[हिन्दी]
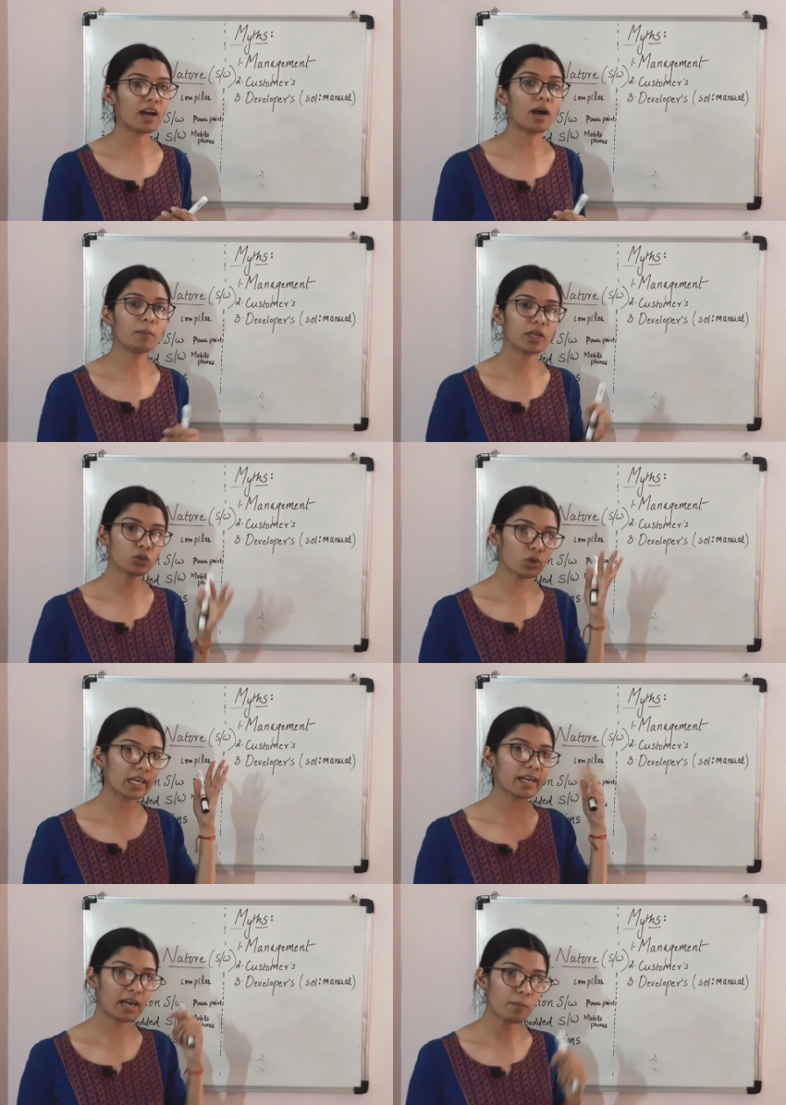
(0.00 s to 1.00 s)
है हमने तो
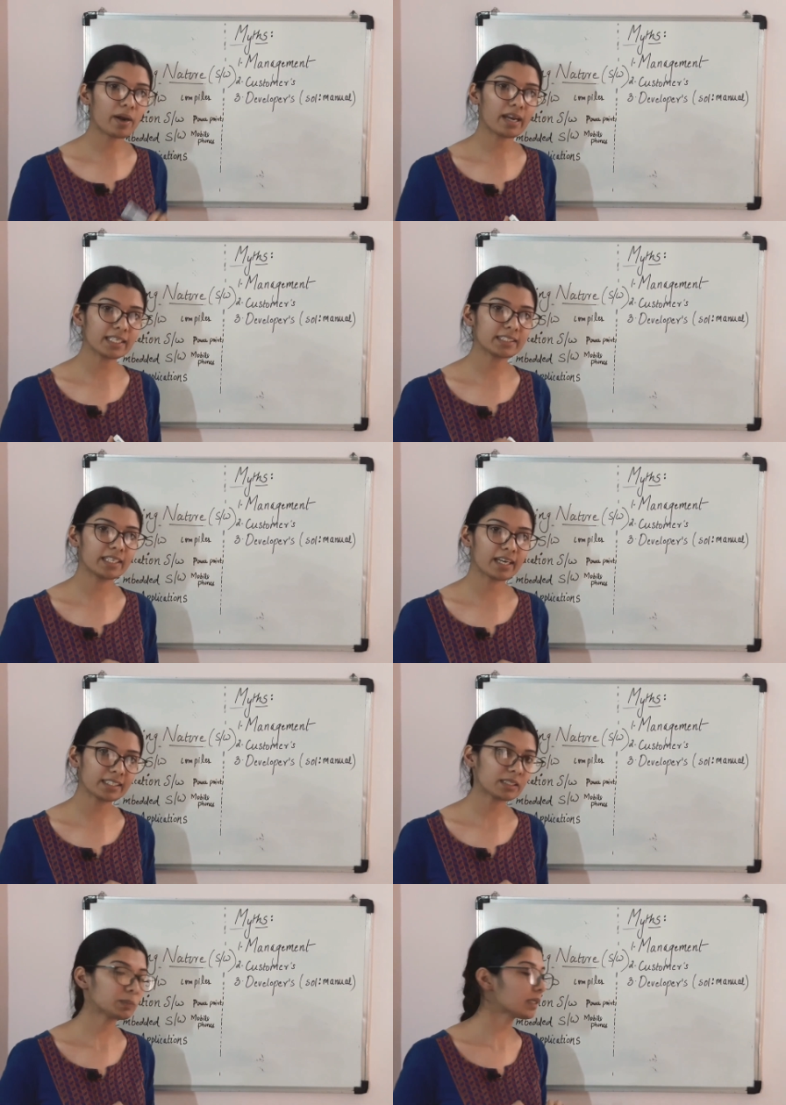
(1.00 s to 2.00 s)
लिखना पढ़ना ही सीखा
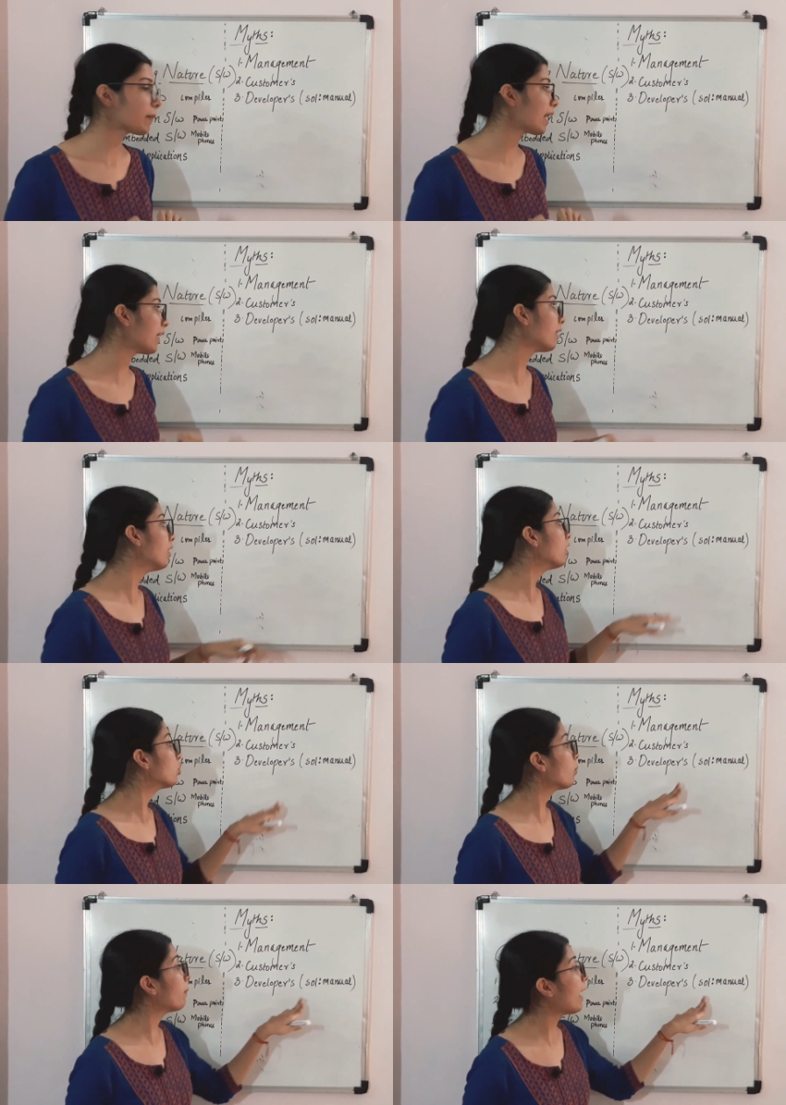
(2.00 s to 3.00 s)
है सबसे पहले
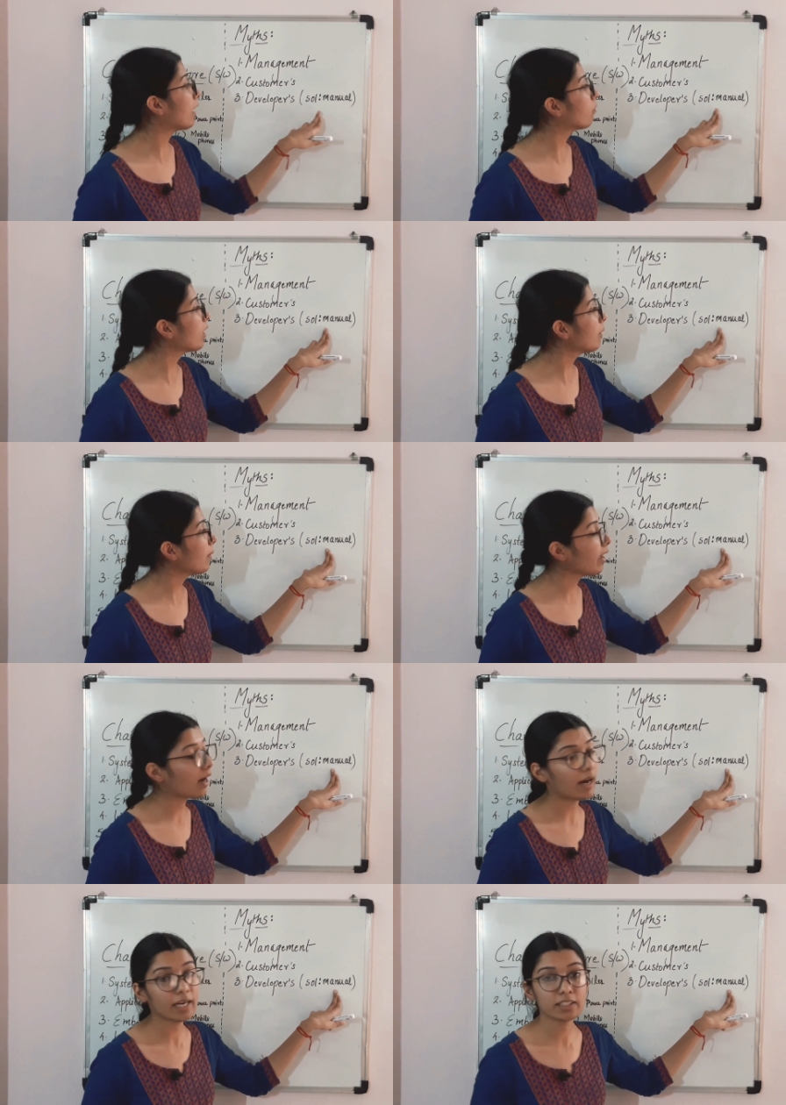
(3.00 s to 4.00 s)
तो मैनुअल में
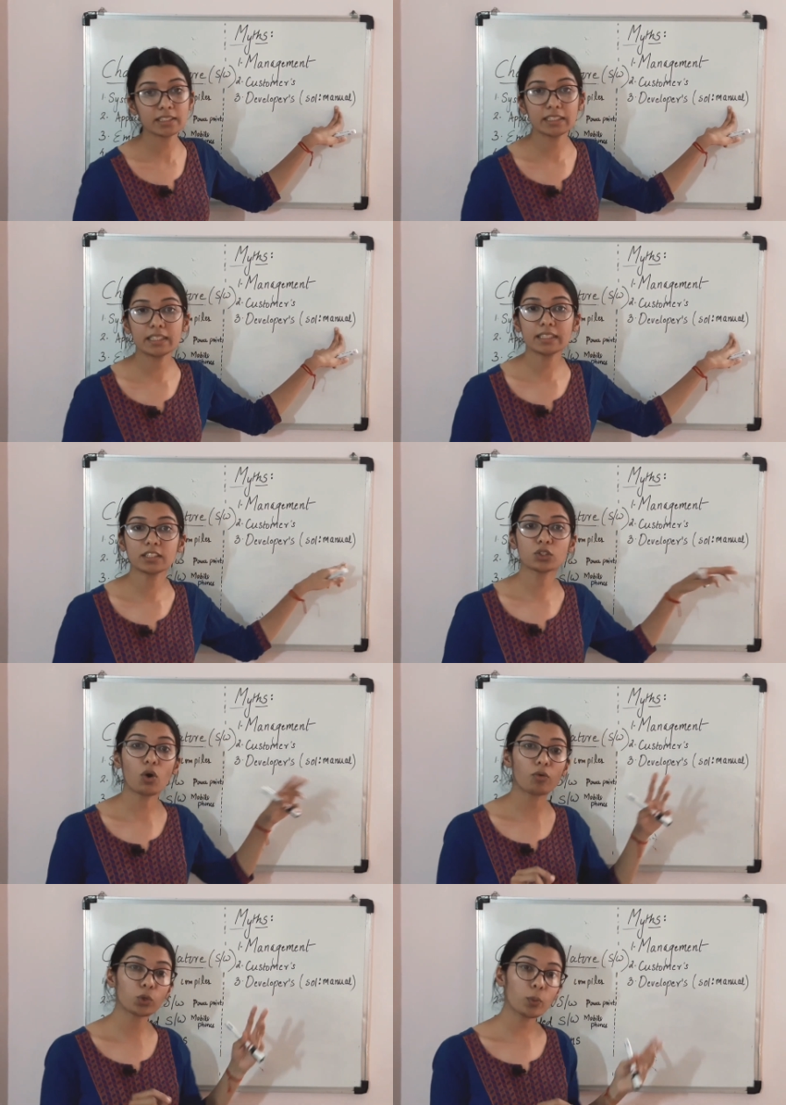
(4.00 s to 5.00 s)
हर चीज़
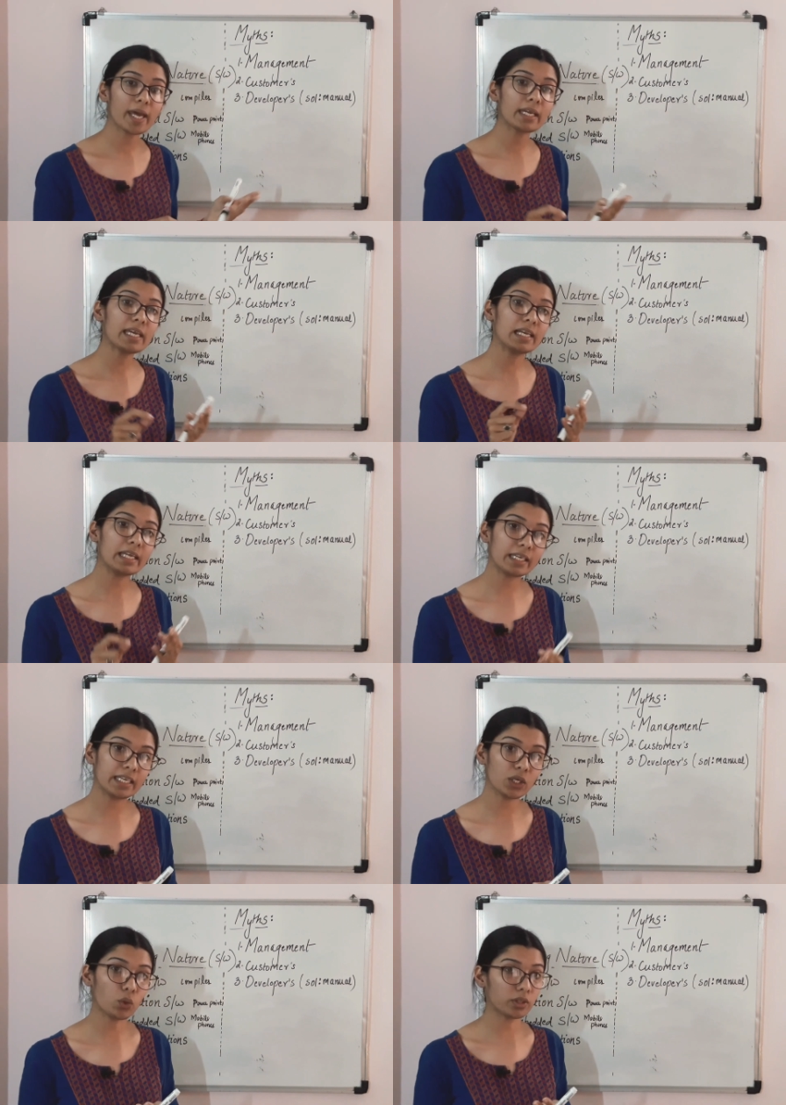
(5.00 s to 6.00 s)
सॉफ्टवेयर की
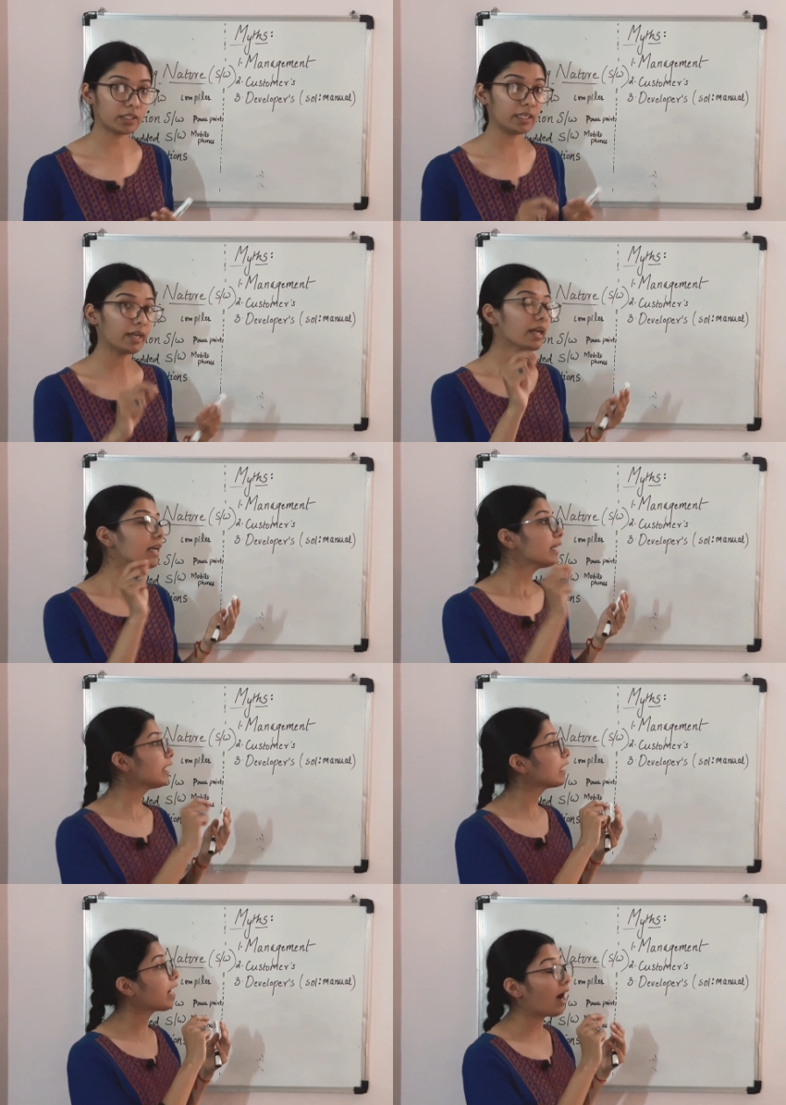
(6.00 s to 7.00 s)
लिखी होती है
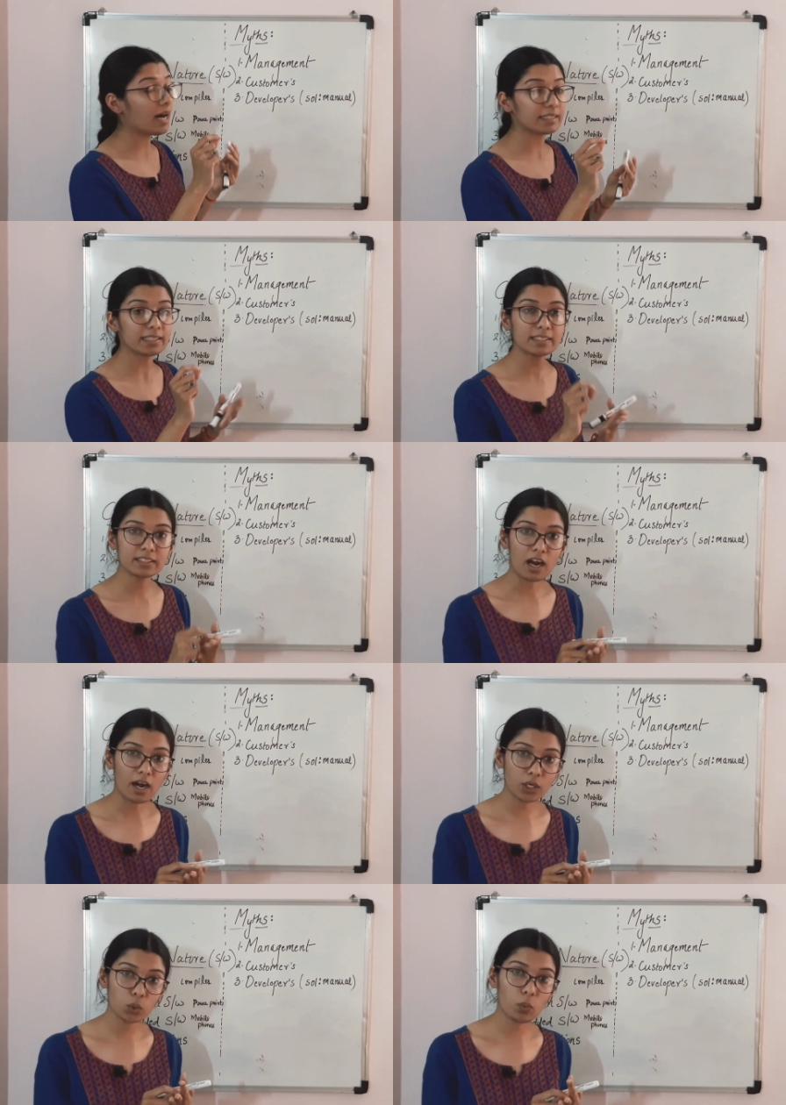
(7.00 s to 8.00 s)
कि कहाँ से
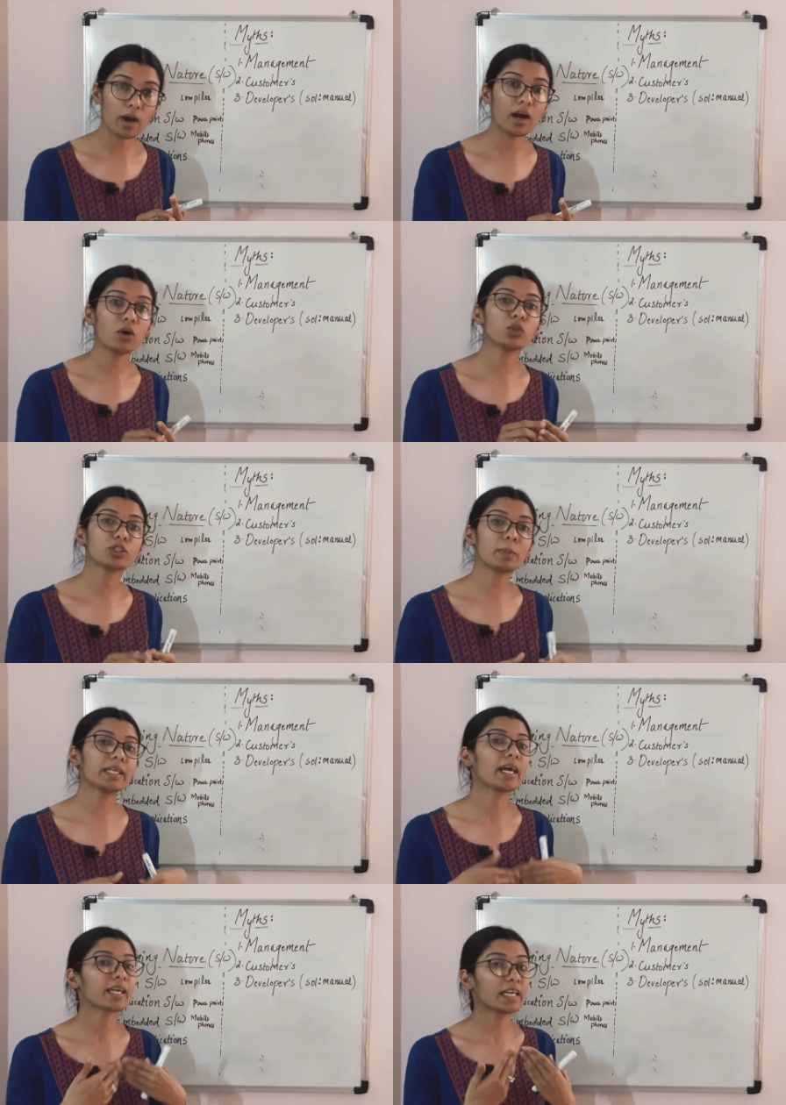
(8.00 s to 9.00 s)
स्टार्ट हुआ उसमें
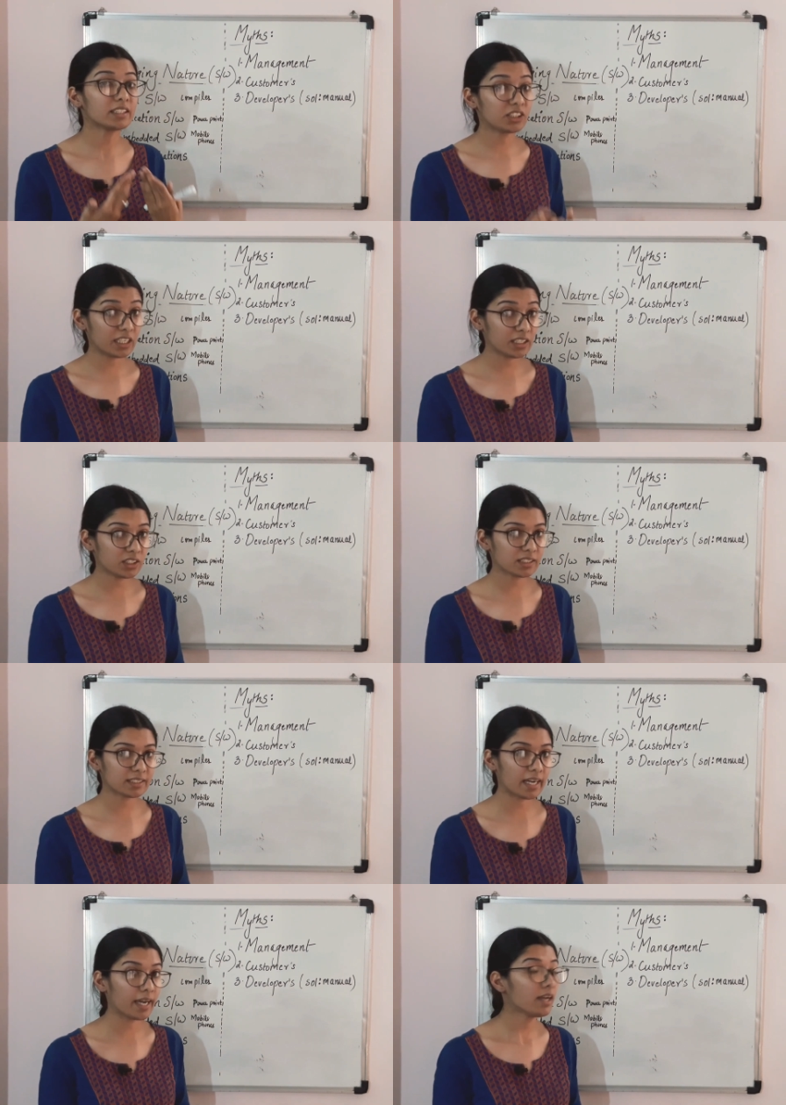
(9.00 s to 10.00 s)
क्या क्या
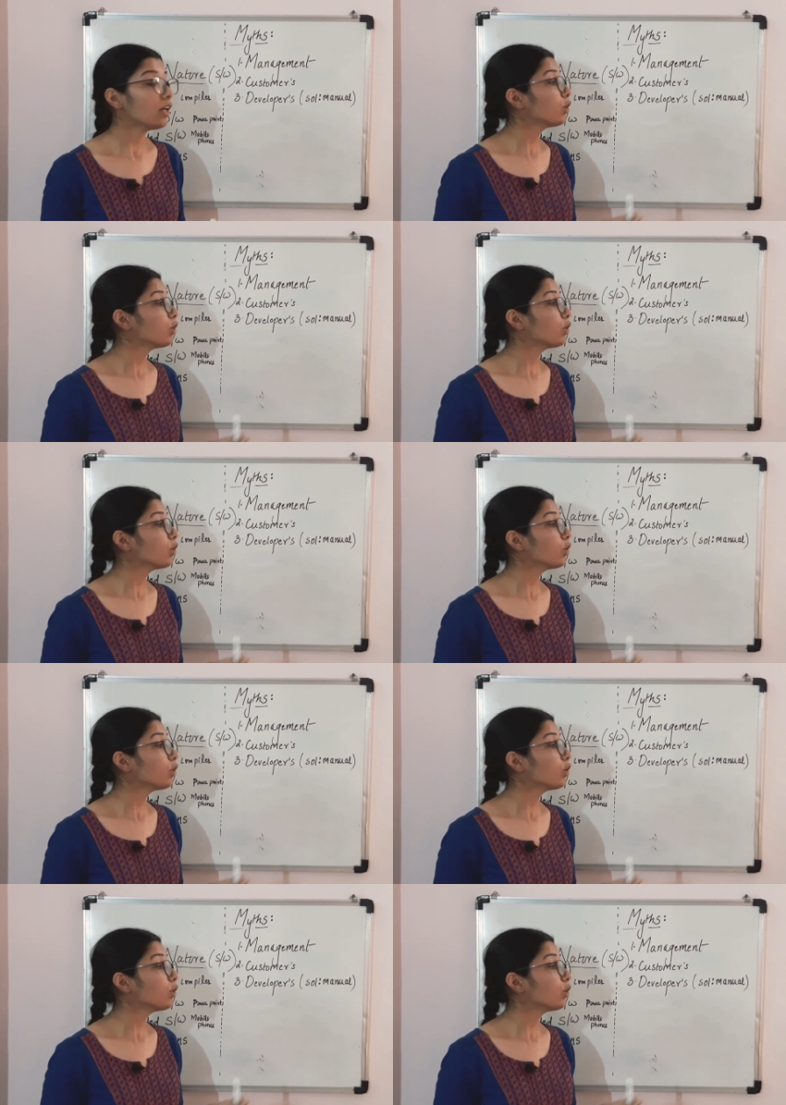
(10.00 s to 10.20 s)
चेंजेस आए